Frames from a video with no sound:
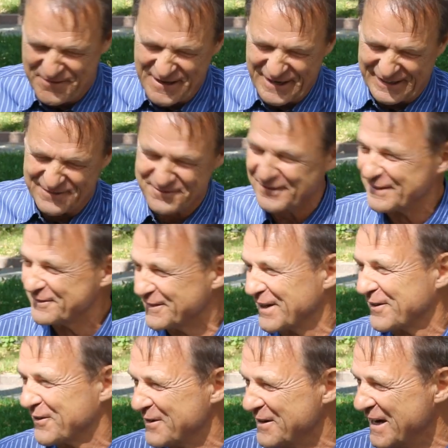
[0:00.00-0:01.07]
Пека был Почему?
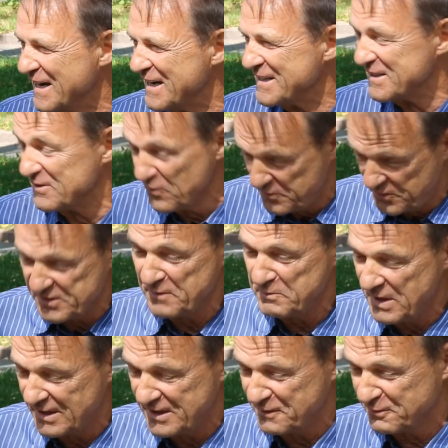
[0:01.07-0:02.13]
такой, ну,
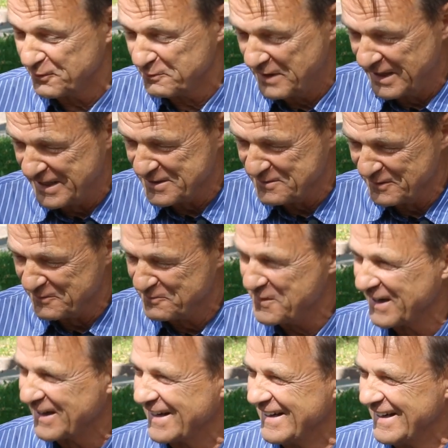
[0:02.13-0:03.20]
знаменитый футболист А-а-а. был
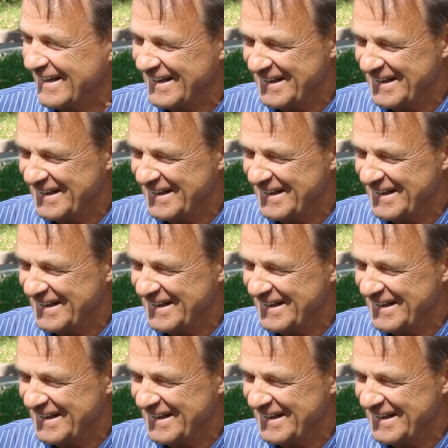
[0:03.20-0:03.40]
Пека.